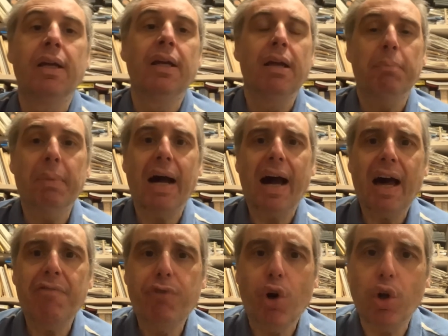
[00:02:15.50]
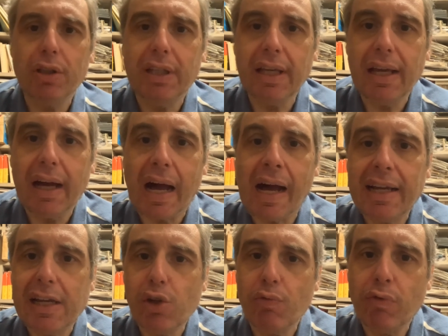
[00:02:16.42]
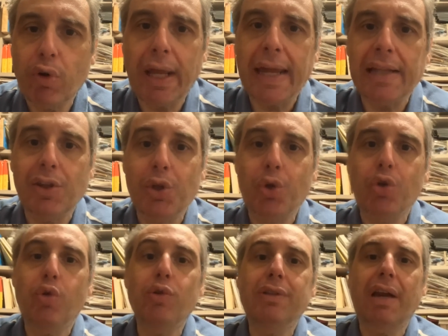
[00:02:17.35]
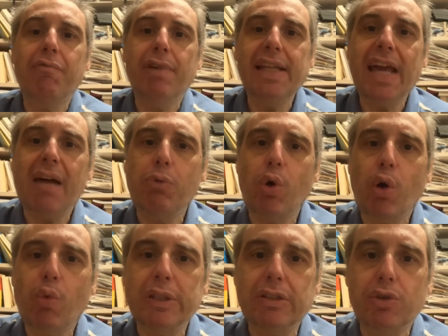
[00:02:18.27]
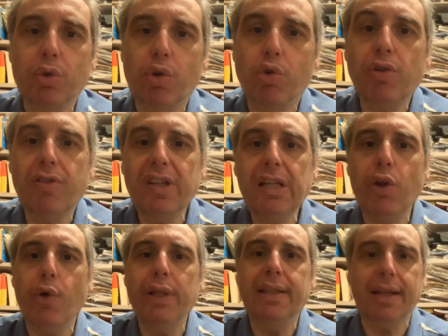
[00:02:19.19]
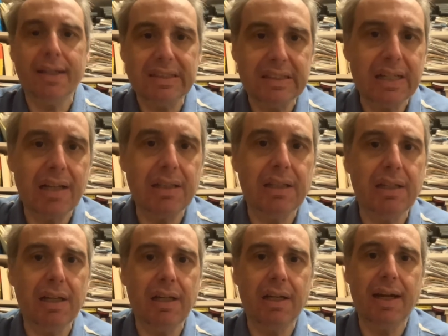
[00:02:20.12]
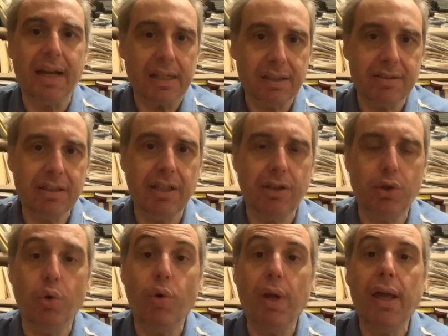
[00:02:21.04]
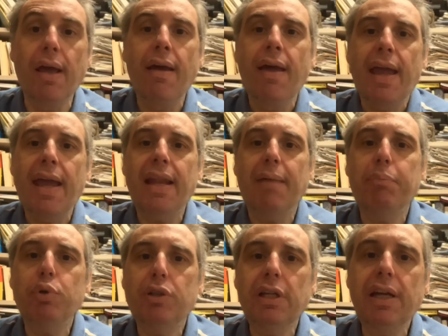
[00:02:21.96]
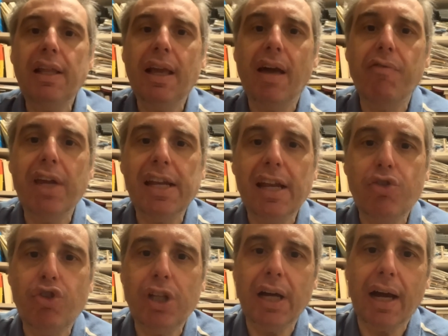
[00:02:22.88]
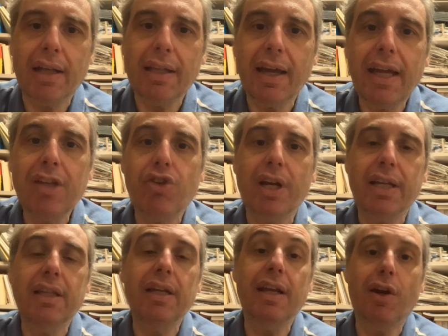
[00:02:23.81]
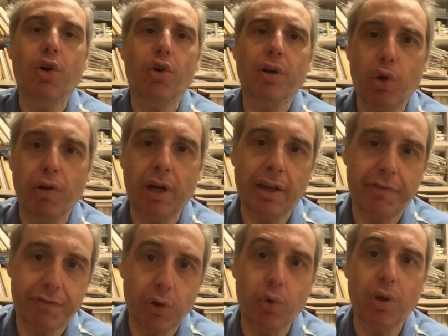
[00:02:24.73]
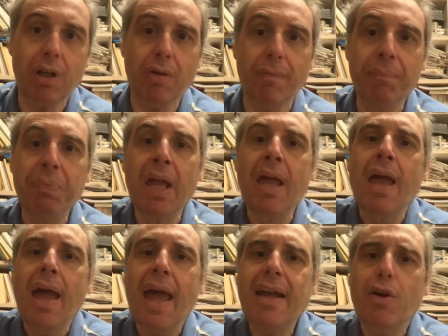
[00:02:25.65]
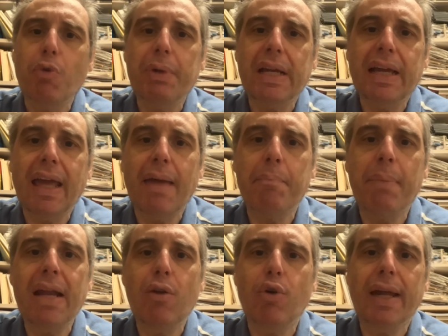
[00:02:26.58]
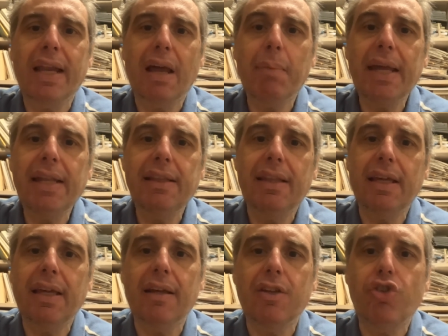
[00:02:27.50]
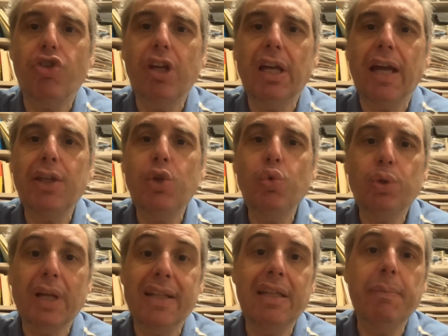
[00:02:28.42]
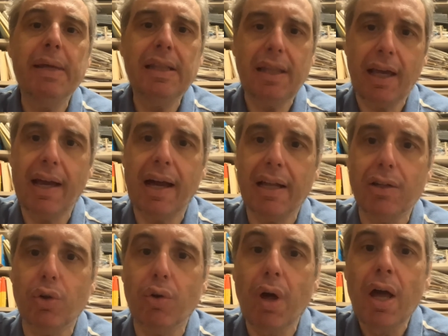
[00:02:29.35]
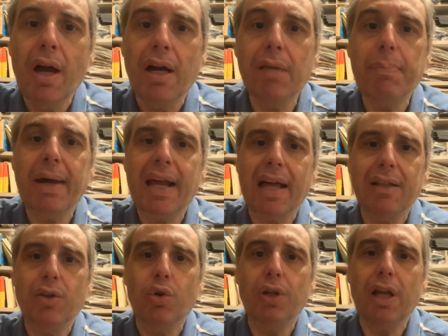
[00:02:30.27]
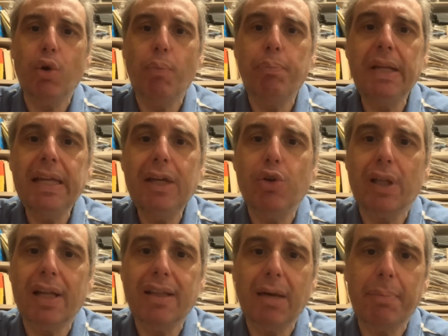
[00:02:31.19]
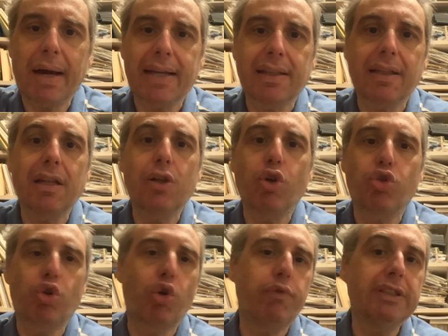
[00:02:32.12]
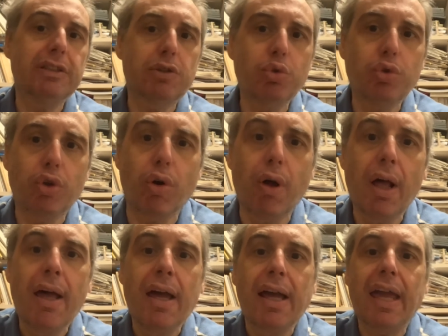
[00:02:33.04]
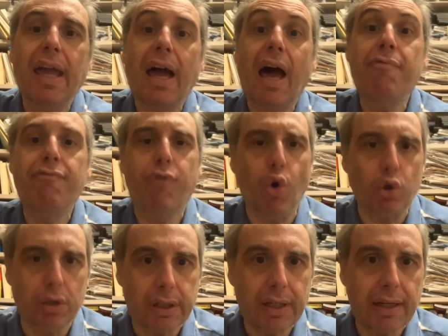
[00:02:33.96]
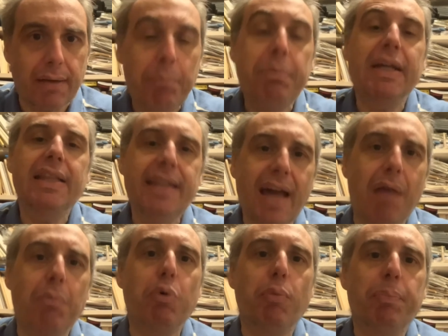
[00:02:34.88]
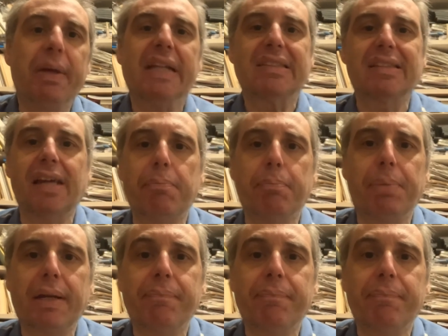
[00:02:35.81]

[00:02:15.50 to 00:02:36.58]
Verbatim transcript: ma a volte, anche non volendo, contravveniamo a questo consiglio interessante del grande scrittore e la bottiglia viene agitata e certi ricordi riaffiorano. Ecco perché è bello che la mente ci aiuta dimenticando, riparando nell'oblio tanta parte del nostro vissuto che a volte perdiamo per sempre.